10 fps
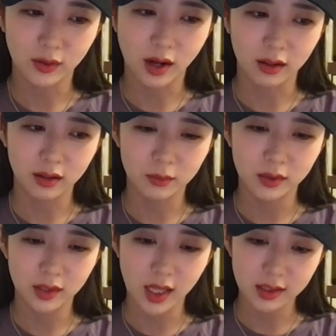
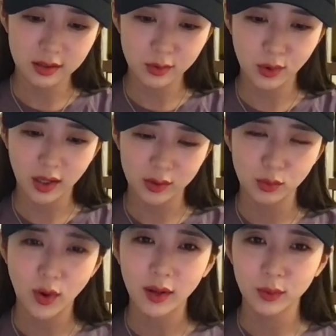가끔은 내 스스로에게
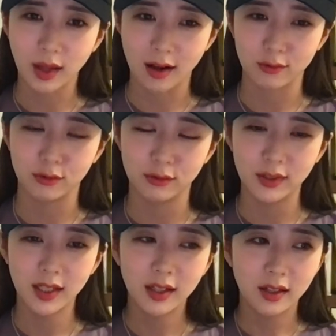좀 화도 나고
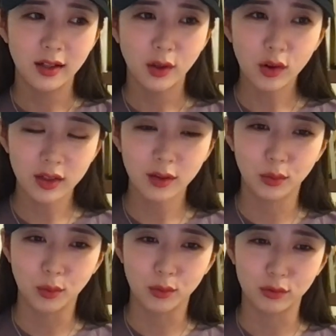현타도
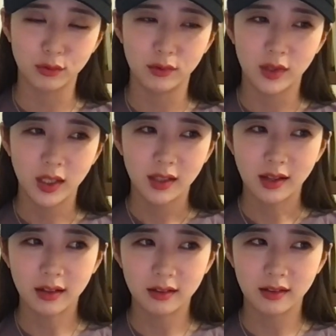오고
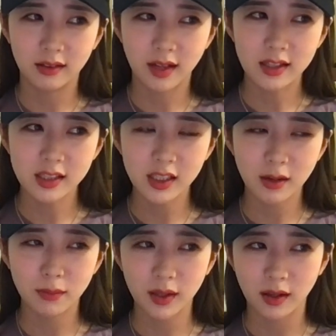나는
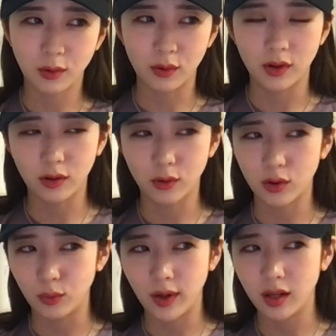한시간 만에 걸릴
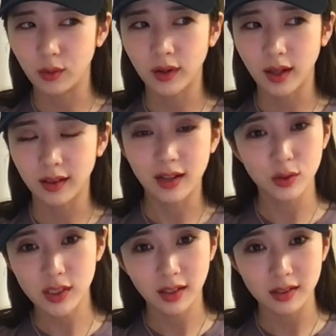거를 왜 이렇게 다섯
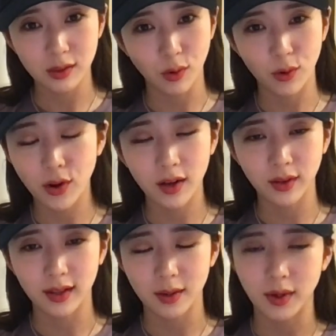시간씩 걸려야
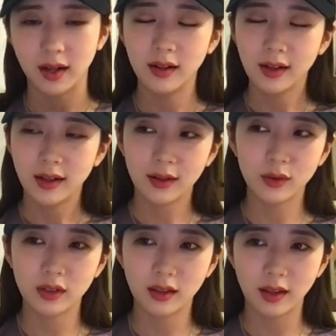되나 막
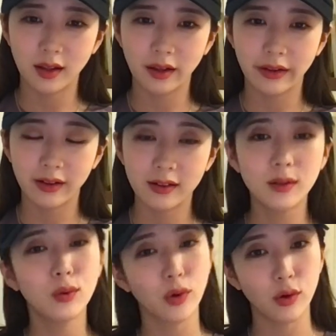이러는데
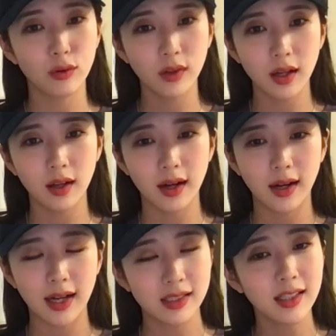그래도 결국에
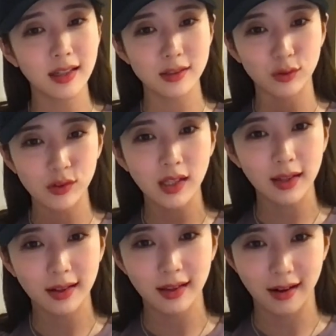아직까진
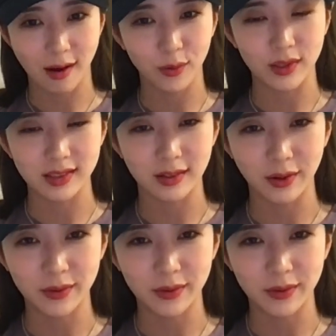순탄하게 가고 있어요.